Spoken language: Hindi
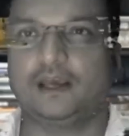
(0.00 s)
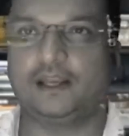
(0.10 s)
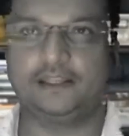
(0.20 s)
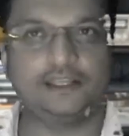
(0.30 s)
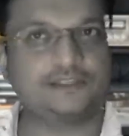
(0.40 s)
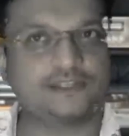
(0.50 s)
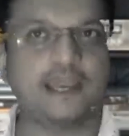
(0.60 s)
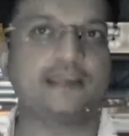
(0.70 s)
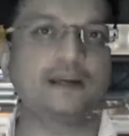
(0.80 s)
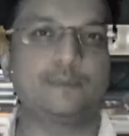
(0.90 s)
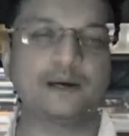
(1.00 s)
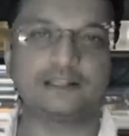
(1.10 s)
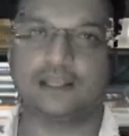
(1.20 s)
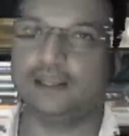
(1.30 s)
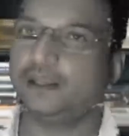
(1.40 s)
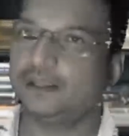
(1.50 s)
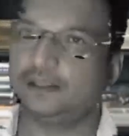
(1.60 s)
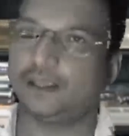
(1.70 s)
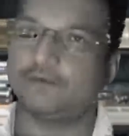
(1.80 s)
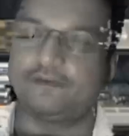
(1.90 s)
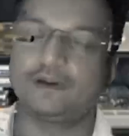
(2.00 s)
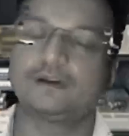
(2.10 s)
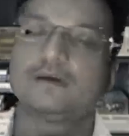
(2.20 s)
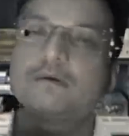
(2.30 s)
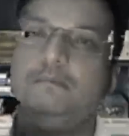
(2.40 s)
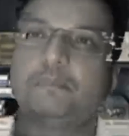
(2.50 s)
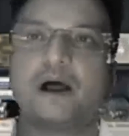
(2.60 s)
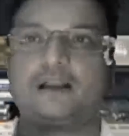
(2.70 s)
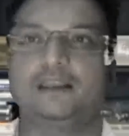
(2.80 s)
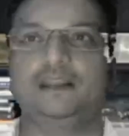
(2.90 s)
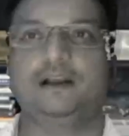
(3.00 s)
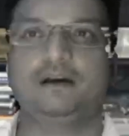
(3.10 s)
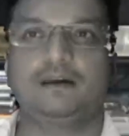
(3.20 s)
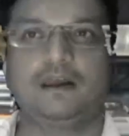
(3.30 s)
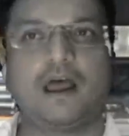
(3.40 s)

अरे ये चाय का वक्त है या फिर भागने का